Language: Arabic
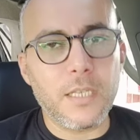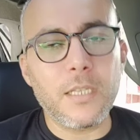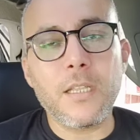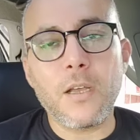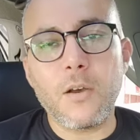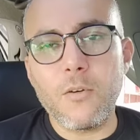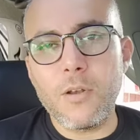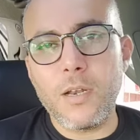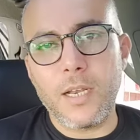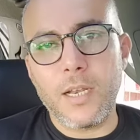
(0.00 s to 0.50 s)

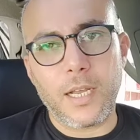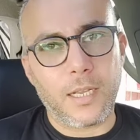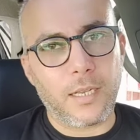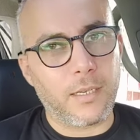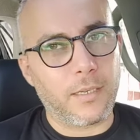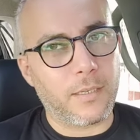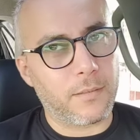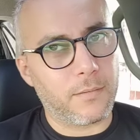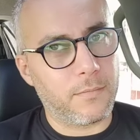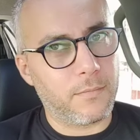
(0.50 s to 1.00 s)
اقول لك
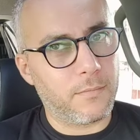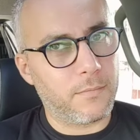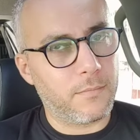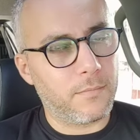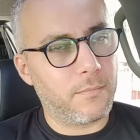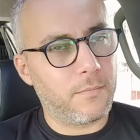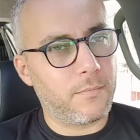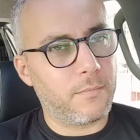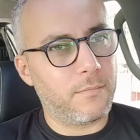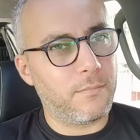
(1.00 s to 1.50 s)

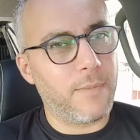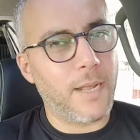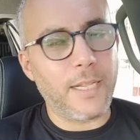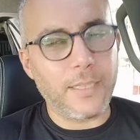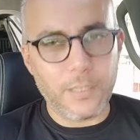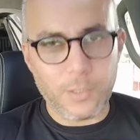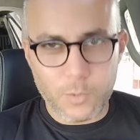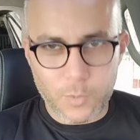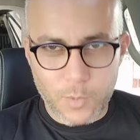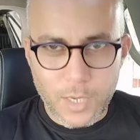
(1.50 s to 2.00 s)
بعد
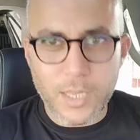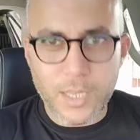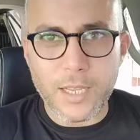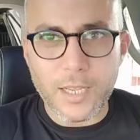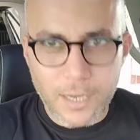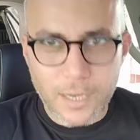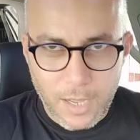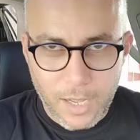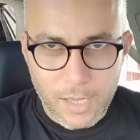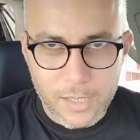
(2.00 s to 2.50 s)
شويه ايه
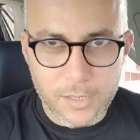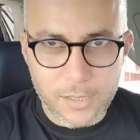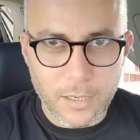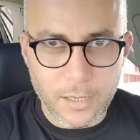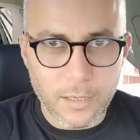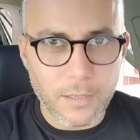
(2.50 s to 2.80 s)
اللي حصل